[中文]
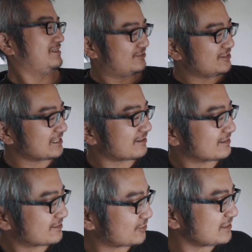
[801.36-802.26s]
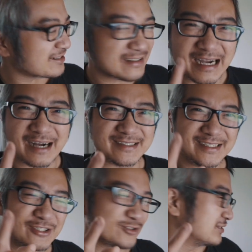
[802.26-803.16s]
对焦对焦要好，因
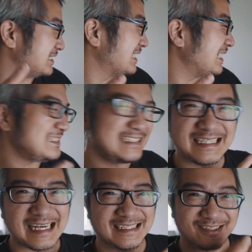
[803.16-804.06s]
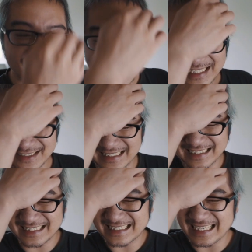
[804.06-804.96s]
为索尼的 A7S 对焦真的
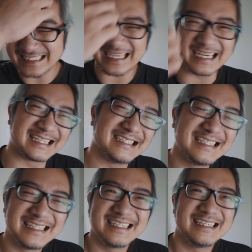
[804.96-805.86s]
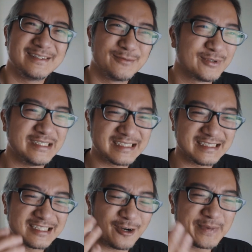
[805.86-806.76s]
是太差了，无论
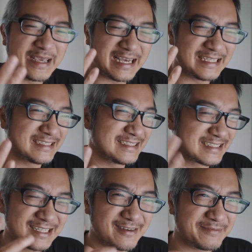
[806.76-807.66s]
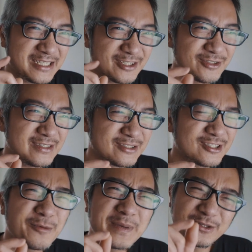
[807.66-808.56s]
是照片还是各方面。它对
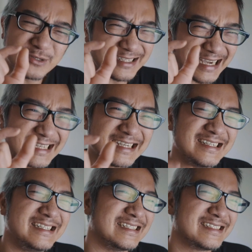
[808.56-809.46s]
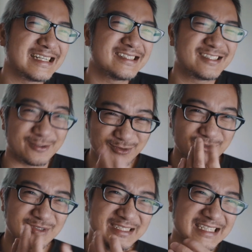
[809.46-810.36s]
照片对焦还可以，但是手
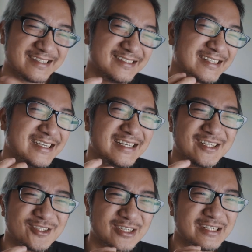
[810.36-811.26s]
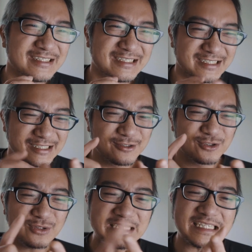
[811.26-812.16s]
动对焦，所以就是
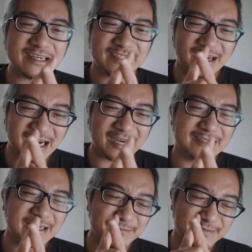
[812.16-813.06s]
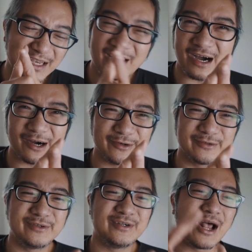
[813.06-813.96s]
对焦要好要要
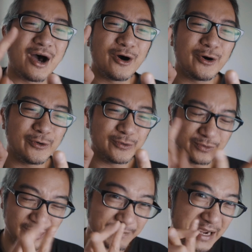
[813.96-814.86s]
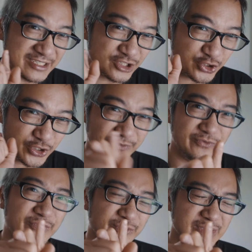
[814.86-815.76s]
好，然后要拍摄全
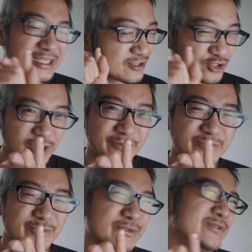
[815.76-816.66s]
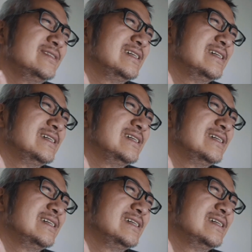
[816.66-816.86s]
幅，要是全幅，